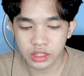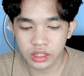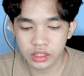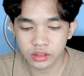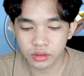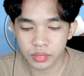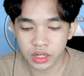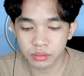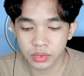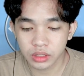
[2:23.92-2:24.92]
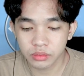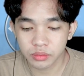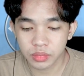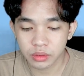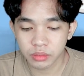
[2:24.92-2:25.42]
tadi no problem
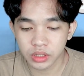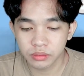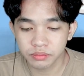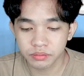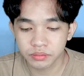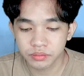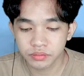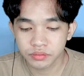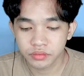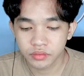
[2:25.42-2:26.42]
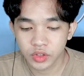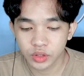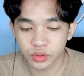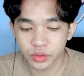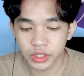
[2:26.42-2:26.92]
no problem
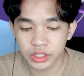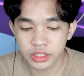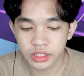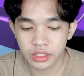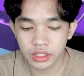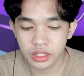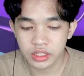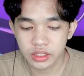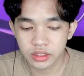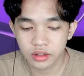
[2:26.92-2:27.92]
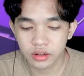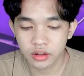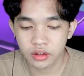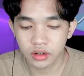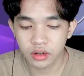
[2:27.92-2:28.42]
tunggu aja di sini guys
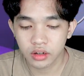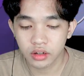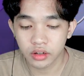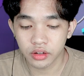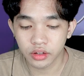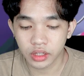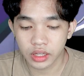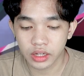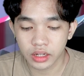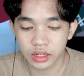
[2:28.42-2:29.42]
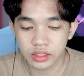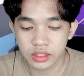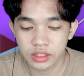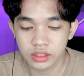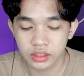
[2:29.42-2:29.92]
oke okay,
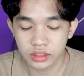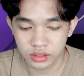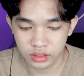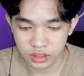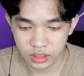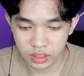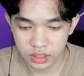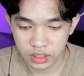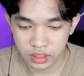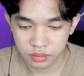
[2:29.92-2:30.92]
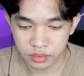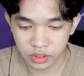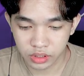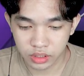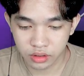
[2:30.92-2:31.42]
nice
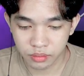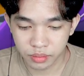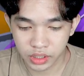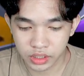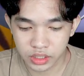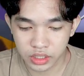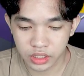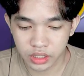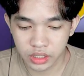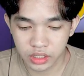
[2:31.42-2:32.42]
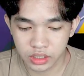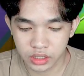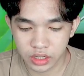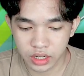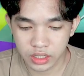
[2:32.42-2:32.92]
baru kita lompat ke sini
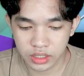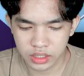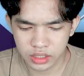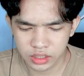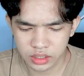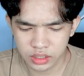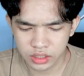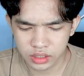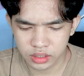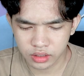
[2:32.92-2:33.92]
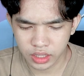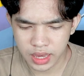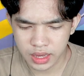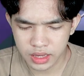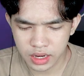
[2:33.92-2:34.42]
nice oke
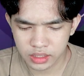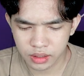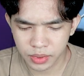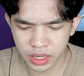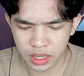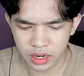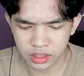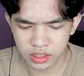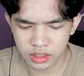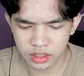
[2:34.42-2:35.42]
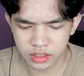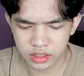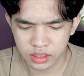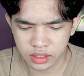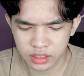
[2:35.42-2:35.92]
okay, jangan sampai kalah kita di
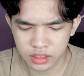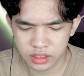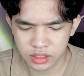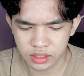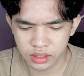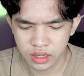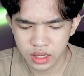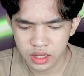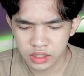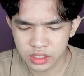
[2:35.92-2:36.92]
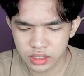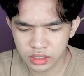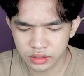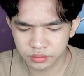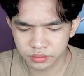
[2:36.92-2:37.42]
sini set
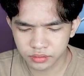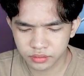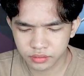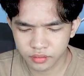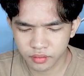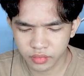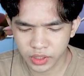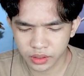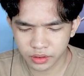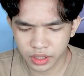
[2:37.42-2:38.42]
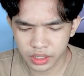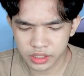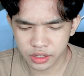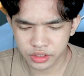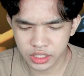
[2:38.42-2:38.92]
set oke
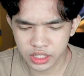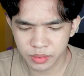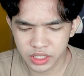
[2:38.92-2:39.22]
seharusnya sih